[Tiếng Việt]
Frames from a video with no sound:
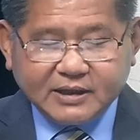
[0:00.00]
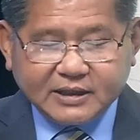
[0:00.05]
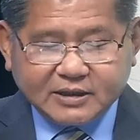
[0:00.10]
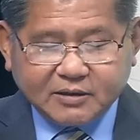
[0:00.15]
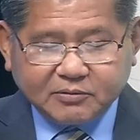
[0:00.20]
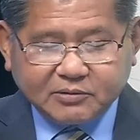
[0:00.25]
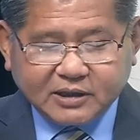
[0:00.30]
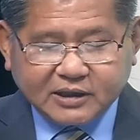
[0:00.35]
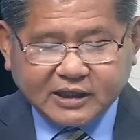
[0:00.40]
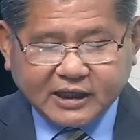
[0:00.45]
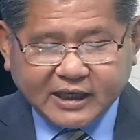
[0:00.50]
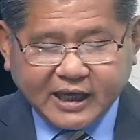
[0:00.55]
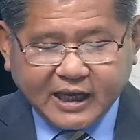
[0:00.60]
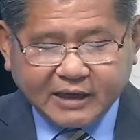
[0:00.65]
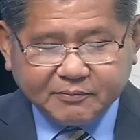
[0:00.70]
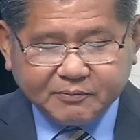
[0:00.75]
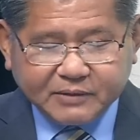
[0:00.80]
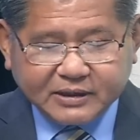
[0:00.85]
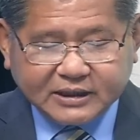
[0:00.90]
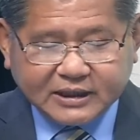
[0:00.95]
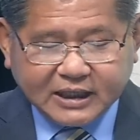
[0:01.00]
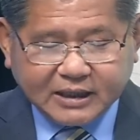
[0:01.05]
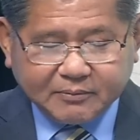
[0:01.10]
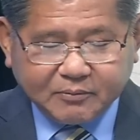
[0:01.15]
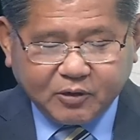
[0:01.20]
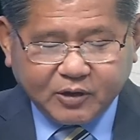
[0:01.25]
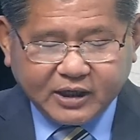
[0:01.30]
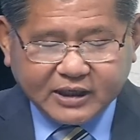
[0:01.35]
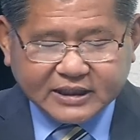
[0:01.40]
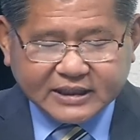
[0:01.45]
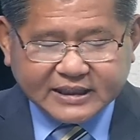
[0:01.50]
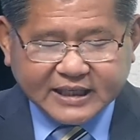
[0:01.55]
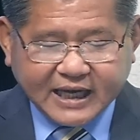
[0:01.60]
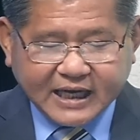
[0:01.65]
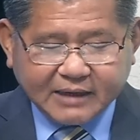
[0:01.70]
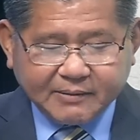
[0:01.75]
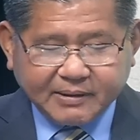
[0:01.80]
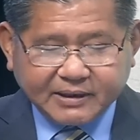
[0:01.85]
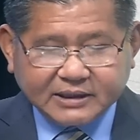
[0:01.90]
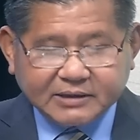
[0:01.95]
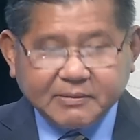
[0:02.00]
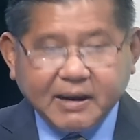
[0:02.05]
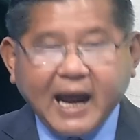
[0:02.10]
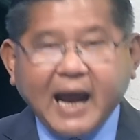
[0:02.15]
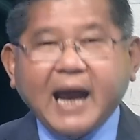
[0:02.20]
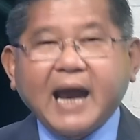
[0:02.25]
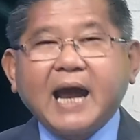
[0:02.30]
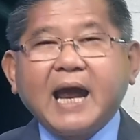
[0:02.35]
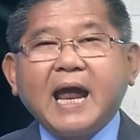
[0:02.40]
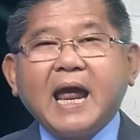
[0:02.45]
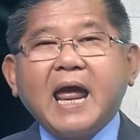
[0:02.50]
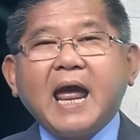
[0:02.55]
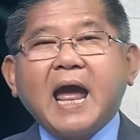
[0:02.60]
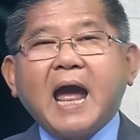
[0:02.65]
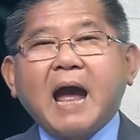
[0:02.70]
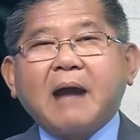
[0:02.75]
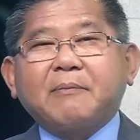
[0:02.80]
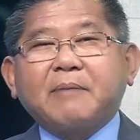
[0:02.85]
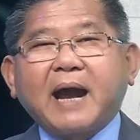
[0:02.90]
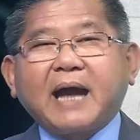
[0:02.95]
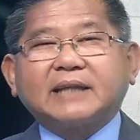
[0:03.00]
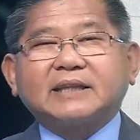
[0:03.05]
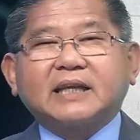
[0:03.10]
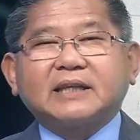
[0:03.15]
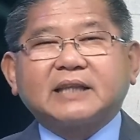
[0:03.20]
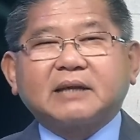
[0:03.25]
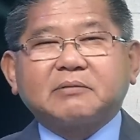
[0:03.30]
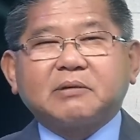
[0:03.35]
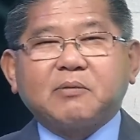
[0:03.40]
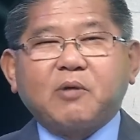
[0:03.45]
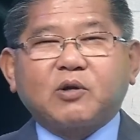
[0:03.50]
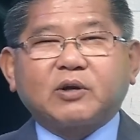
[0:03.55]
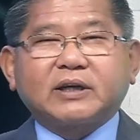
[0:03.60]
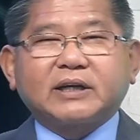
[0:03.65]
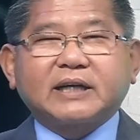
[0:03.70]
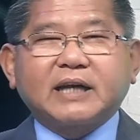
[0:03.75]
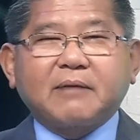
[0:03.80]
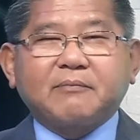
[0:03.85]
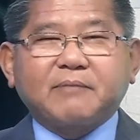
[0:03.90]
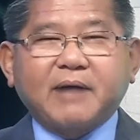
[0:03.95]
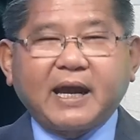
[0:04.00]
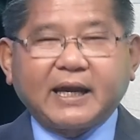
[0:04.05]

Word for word: vị trong chương trình SBTN Morning sáng ngày mai thứ ba 22 tháng 11 năm